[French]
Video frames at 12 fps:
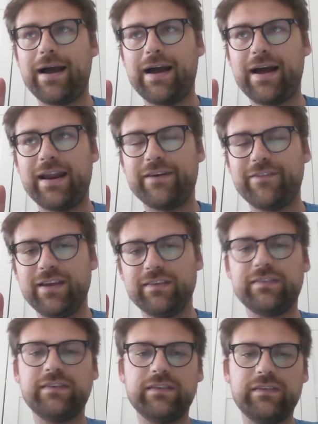A
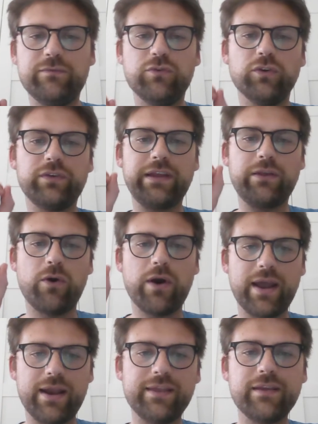l'inverse, si vous l'entraînez en
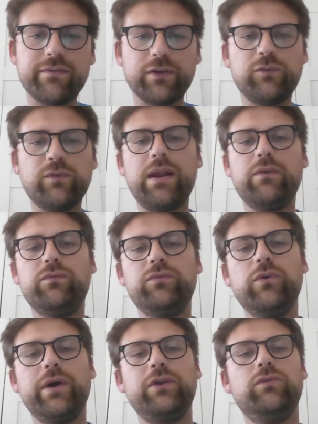réalité virtuelle, vous
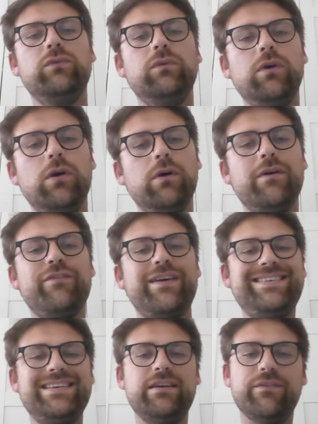n'aurez qu'une
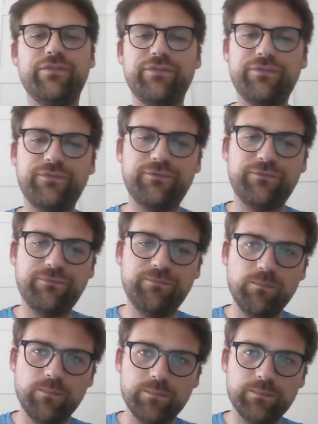fatigue
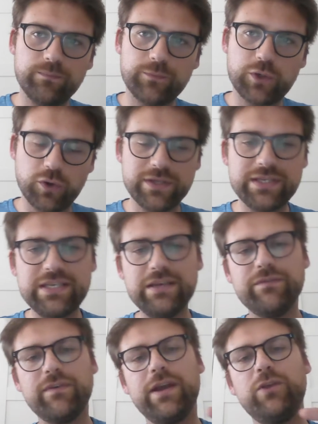
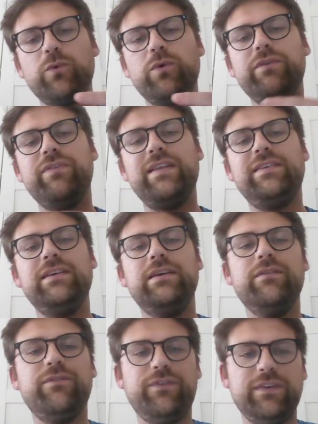cognitive et non une fatigue
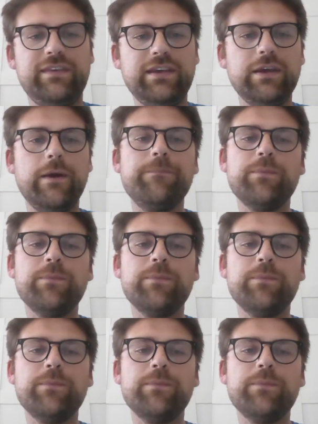physique.